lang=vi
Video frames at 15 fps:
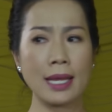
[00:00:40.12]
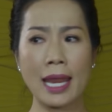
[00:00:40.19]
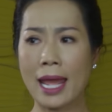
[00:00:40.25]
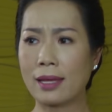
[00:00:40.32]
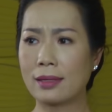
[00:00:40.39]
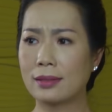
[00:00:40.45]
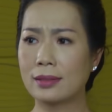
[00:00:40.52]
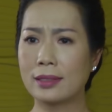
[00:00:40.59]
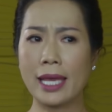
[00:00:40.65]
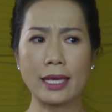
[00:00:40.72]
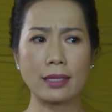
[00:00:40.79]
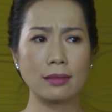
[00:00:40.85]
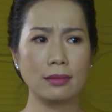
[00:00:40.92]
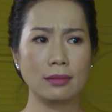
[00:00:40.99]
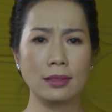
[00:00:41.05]
Nè
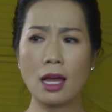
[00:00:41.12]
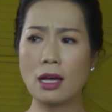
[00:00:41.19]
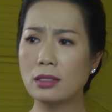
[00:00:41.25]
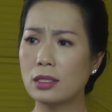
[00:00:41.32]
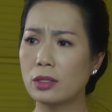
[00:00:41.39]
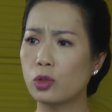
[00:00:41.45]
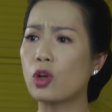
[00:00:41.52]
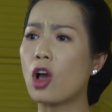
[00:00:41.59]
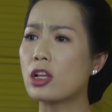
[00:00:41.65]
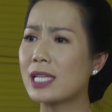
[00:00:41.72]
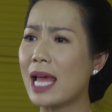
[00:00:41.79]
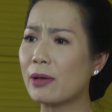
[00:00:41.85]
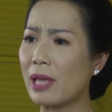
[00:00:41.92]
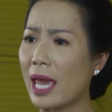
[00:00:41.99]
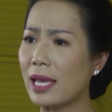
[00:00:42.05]
Kiệt Thư Tụi
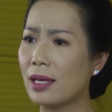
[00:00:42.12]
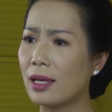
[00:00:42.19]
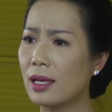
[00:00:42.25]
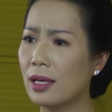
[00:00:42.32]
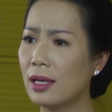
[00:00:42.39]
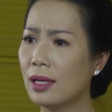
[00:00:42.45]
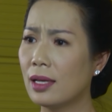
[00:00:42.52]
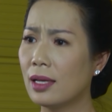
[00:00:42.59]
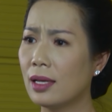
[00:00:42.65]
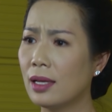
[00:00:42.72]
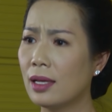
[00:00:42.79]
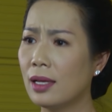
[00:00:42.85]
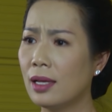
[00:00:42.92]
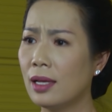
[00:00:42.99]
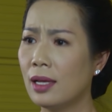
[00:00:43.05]
con sao vậy
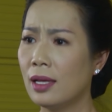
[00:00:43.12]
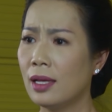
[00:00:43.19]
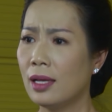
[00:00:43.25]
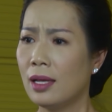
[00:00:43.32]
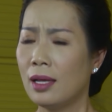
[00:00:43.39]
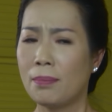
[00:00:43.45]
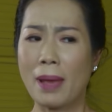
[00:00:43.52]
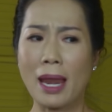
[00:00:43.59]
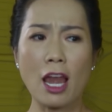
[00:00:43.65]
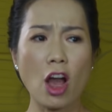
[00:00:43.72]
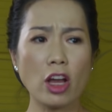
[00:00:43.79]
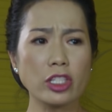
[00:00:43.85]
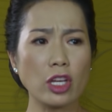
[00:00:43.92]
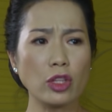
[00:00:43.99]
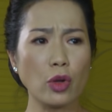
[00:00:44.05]
Mẹ
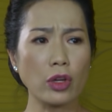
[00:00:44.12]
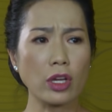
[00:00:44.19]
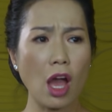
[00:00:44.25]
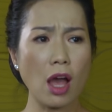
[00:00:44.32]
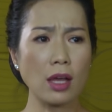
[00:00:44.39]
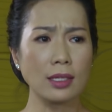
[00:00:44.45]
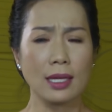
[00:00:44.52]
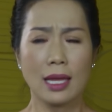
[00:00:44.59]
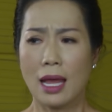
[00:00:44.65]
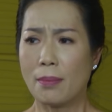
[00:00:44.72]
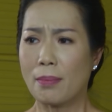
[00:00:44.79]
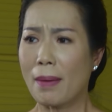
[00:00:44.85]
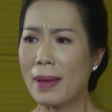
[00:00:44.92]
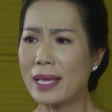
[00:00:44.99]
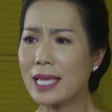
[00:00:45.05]
lo cho tụi con
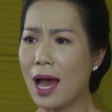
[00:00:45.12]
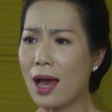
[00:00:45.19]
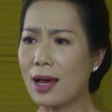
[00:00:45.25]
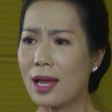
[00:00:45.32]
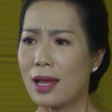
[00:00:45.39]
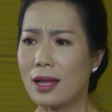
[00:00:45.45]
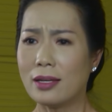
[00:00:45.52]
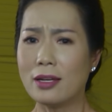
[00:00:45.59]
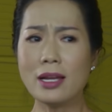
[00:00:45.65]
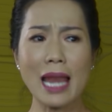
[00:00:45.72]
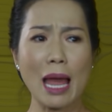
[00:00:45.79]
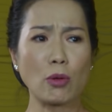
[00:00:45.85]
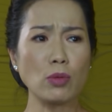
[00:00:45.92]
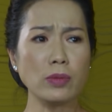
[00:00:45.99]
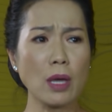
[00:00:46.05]
Mà bây giờ Đứa
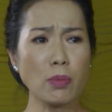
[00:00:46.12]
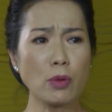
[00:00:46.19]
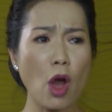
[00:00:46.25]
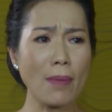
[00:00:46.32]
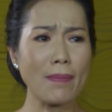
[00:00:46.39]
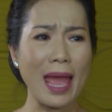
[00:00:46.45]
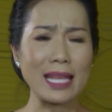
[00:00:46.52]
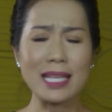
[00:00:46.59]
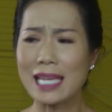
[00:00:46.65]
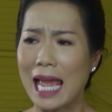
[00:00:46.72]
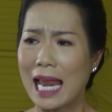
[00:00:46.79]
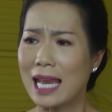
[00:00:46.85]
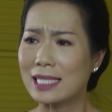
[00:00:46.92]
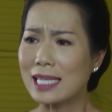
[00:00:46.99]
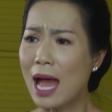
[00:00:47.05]
nào cũng chống đối mẹ như vậy
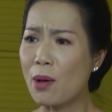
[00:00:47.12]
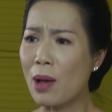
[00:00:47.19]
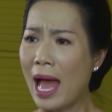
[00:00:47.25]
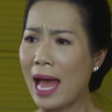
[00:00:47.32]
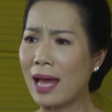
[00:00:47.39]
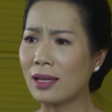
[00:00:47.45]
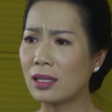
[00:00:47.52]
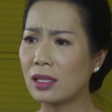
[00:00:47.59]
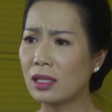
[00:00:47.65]
là sao hả